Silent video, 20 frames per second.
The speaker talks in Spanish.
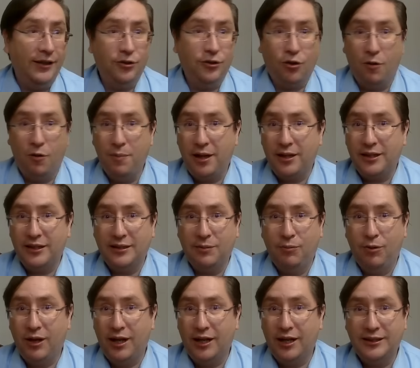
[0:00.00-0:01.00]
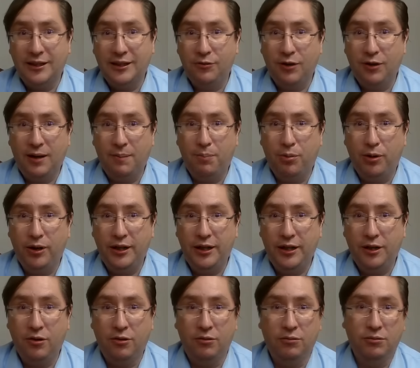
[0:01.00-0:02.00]
¿eso convierte a Samuel García en un gran
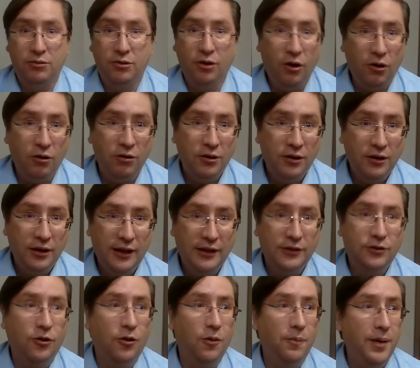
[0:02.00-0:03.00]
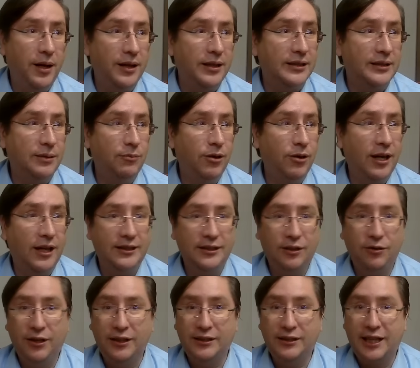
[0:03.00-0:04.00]
político? No. ¿Eso convierte a Samuel
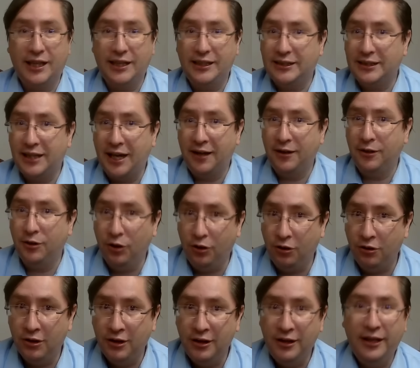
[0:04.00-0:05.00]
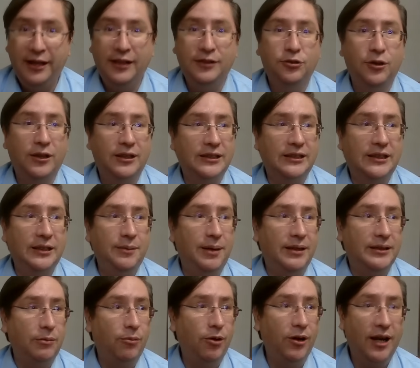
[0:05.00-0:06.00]
García en un estadista? No. ¿Eso
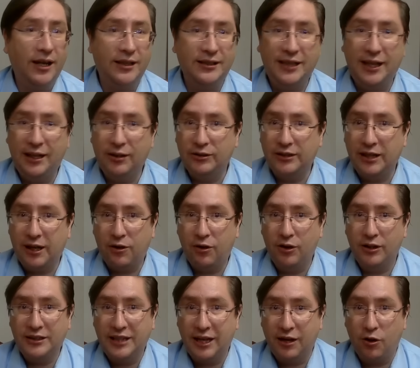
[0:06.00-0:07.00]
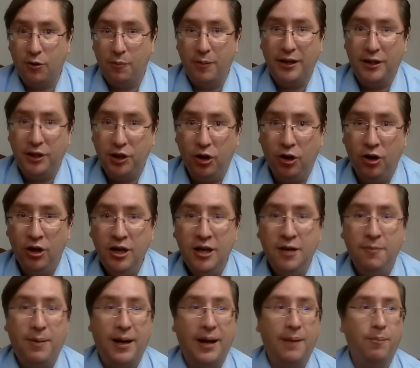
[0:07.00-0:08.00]
exime a Samuel García de los errores que cometió
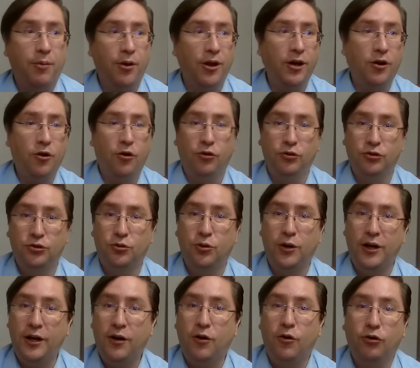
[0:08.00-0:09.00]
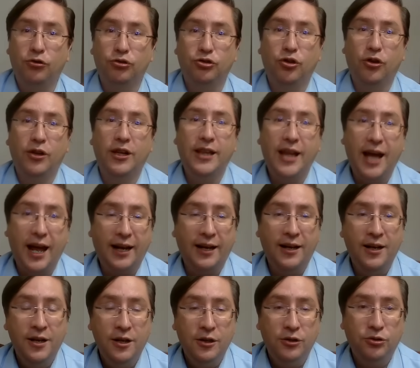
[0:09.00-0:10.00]
para poder construir y
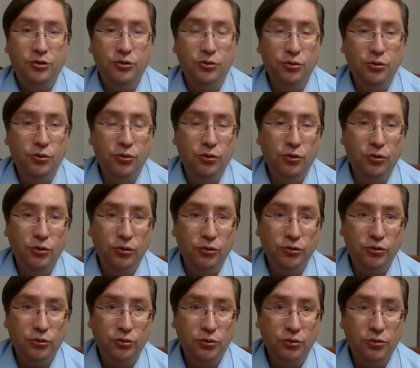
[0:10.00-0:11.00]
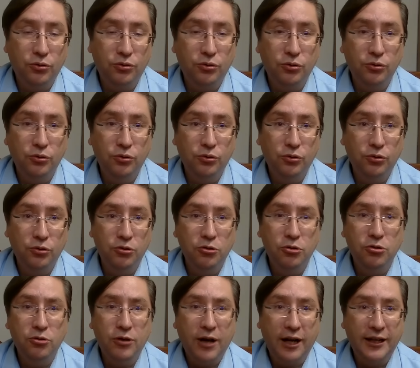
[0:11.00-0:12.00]
consolidar su,
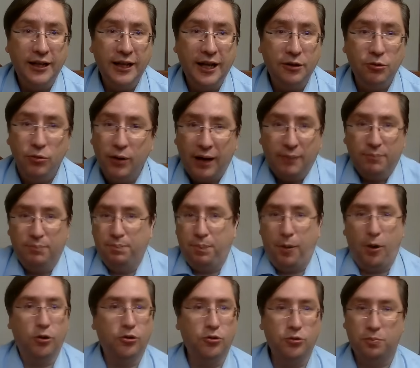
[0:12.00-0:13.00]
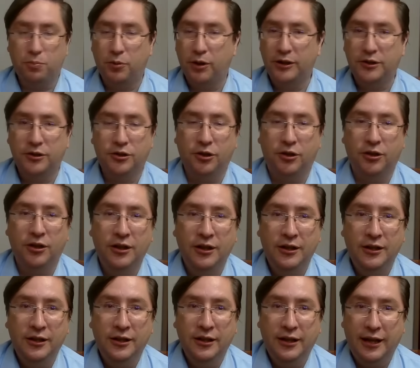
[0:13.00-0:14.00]
su, candidatura? Por supuesto
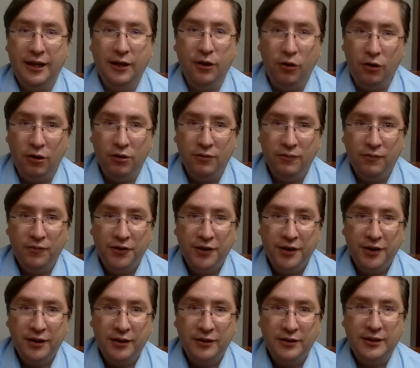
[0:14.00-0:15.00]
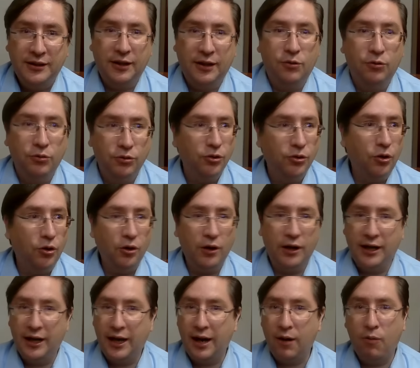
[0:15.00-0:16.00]
que no. Se juntó
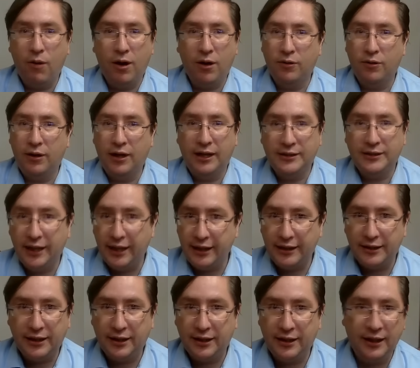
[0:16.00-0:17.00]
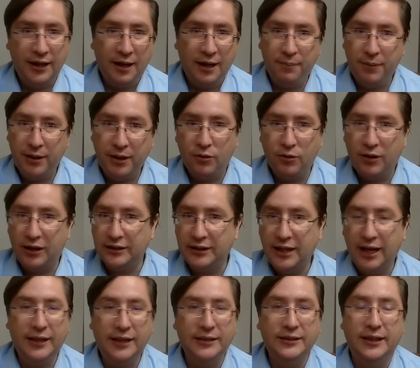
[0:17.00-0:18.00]
el agua con el aceite, el hambre con las
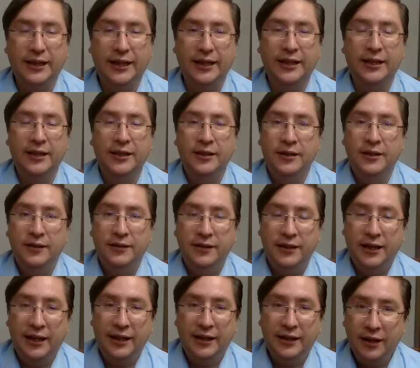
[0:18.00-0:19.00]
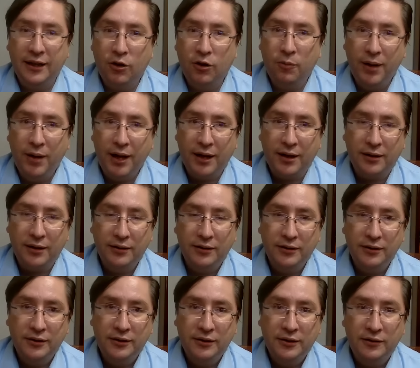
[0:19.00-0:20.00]
ganas de, de, de comer.
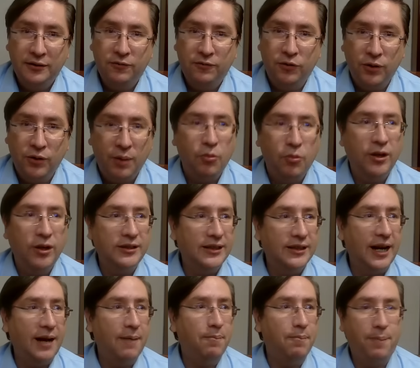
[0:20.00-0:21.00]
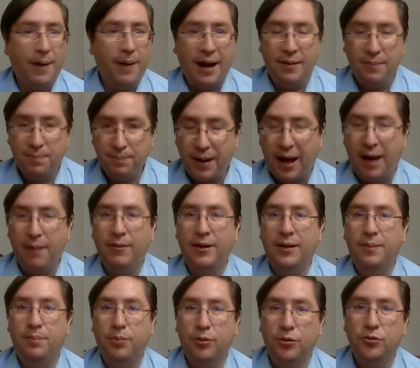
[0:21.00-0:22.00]
Fue una muestra
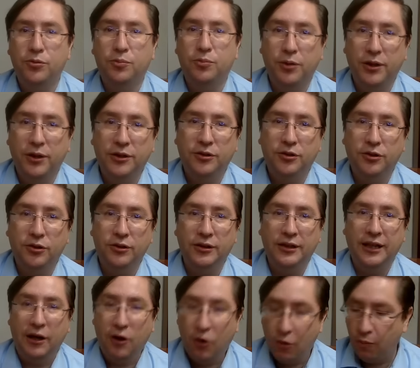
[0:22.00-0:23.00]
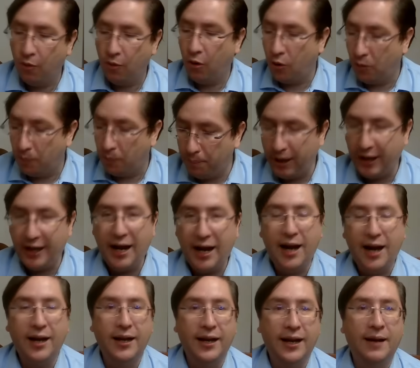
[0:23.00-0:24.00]
palpable, por supuesto, de cómo
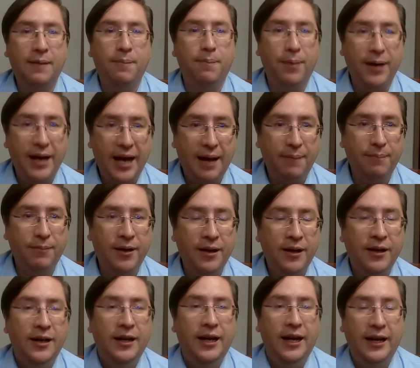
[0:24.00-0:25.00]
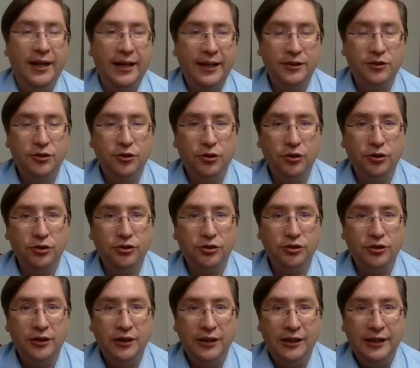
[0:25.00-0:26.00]
opera el PRIAN en
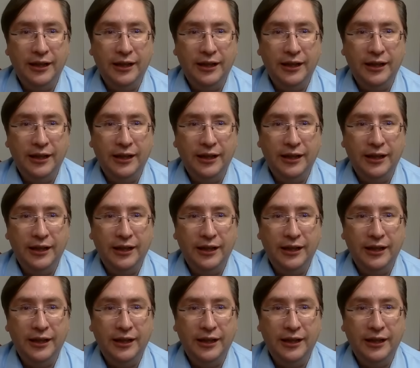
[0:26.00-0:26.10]
esos,